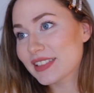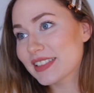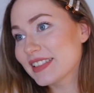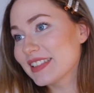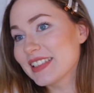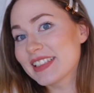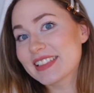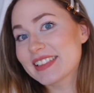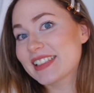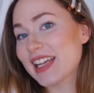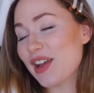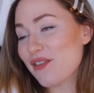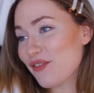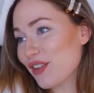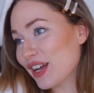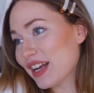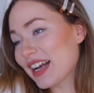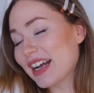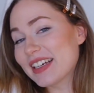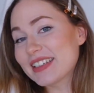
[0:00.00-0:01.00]
ihr lest
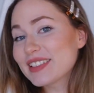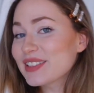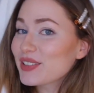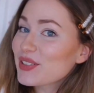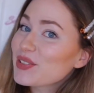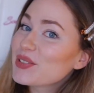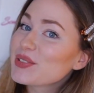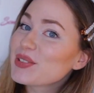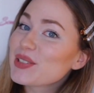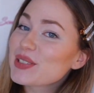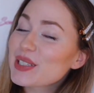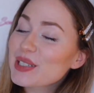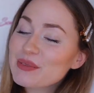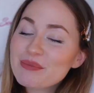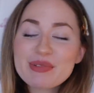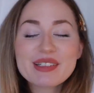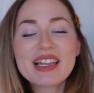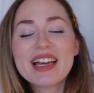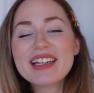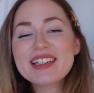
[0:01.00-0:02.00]
einfach keine unnötigen
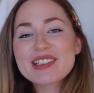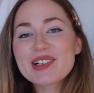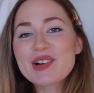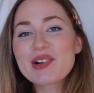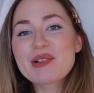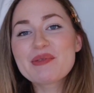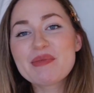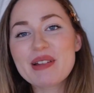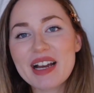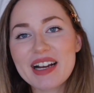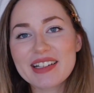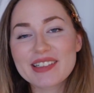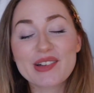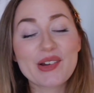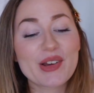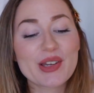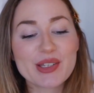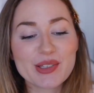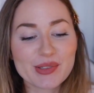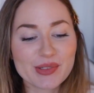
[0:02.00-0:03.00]
Beleidigungen mehr an
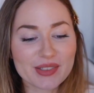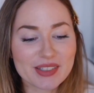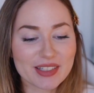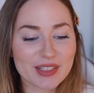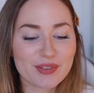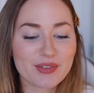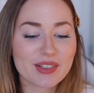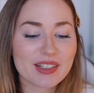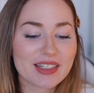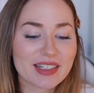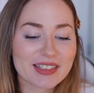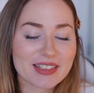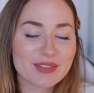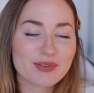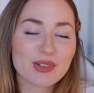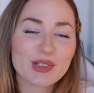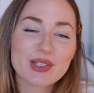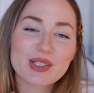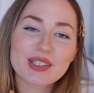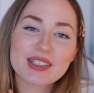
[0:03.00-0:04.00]
euch. Und ich finde, das ist
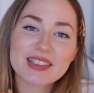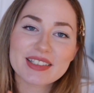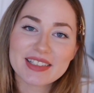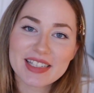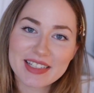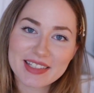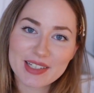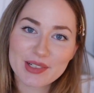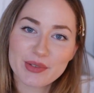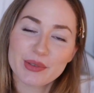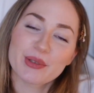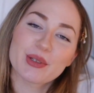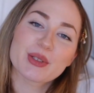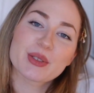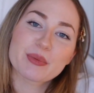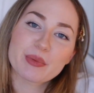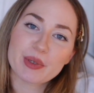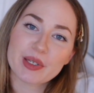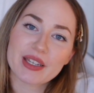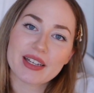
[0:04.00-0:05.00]
wirklich ein sehr, sehr cooles
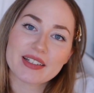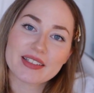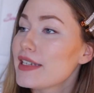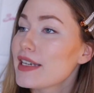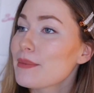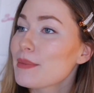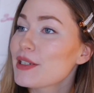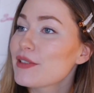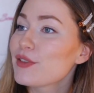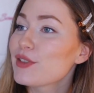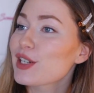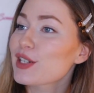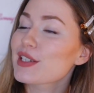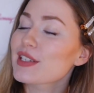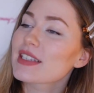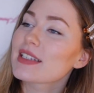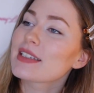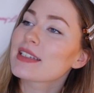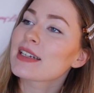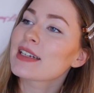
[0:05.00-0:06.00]
Projekt. Damit wird auch
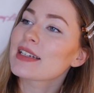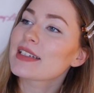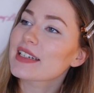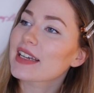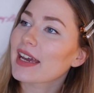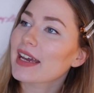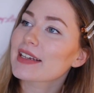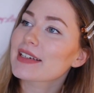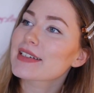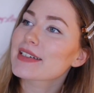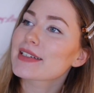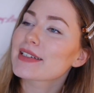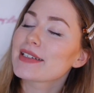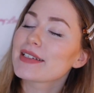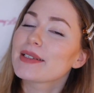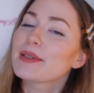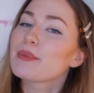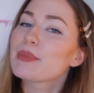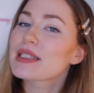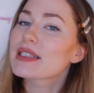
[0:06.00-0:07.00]
das Internet direkt
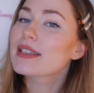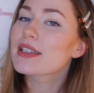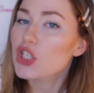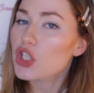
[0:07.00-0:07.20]
ein bisschen